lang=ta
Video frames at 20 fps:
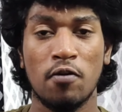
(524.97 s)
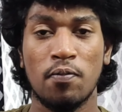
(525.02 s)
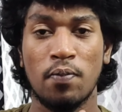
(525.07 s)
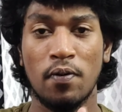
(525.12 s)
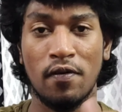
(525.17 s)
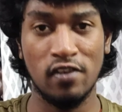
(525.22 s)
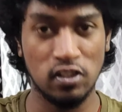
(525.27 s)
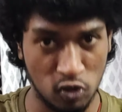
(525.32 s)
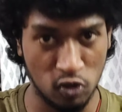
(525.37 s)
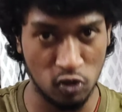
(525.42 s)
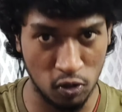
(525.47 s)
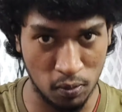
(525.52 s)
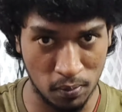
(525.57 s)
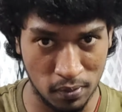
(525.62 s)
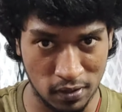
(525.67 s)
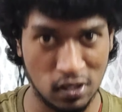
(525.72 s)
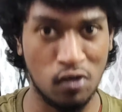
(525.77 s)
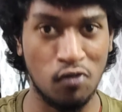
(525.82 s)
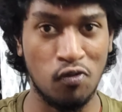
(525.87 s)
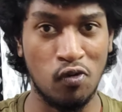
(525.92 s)
நம்மளோட
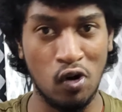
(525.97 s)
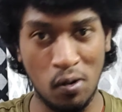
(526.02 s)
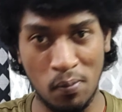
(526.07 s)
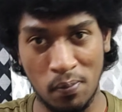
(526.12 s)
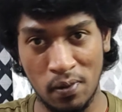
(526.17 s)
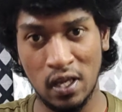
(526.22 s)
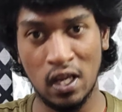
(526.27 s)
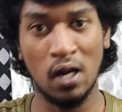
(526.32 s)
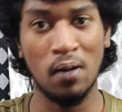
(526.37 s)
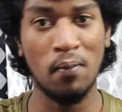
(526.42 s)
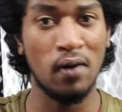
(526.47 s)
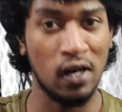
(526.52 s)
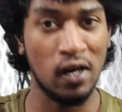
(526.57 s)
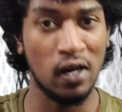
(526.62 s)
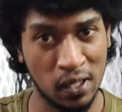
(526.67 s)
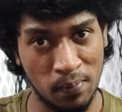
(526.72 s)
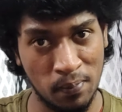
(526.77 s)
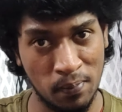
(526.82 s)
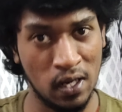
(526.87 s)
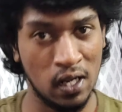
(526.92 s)
ப்ரொஃபைல்ஸ் வந்து பெஸ்ட்டாக ஃபாலோ
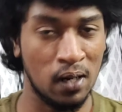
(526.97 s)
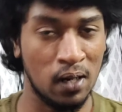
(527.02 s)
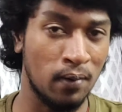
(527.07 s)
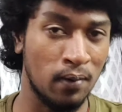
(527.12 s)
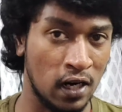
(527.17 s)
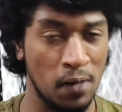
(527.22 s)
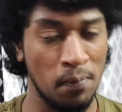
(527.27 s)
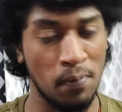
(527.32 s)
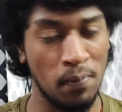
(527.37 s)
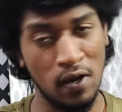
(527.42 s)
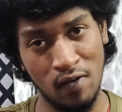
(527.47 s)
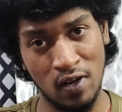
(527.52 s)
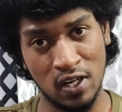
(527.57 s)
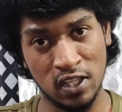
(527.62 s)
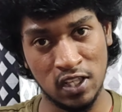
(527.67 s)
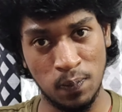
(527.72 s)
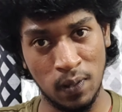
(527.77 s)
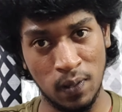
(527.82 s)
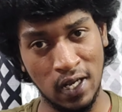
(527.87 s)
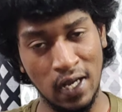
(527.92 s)
பண்ணிக்கலாம் காண்டாக்ட் பண்ணிக்கலாம்
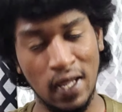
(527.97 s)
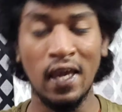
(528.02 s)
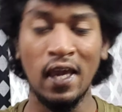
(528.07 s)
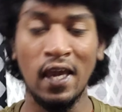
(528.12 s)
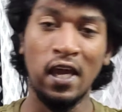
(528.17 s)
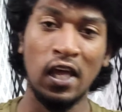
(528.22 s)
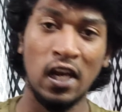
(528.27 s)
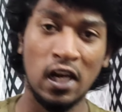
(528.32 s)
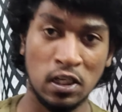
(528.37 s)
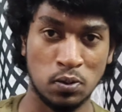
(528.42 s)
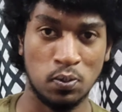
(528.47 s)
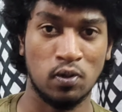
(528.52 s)
கண்டிப்பாக ரெஸ்பெக்ட்லி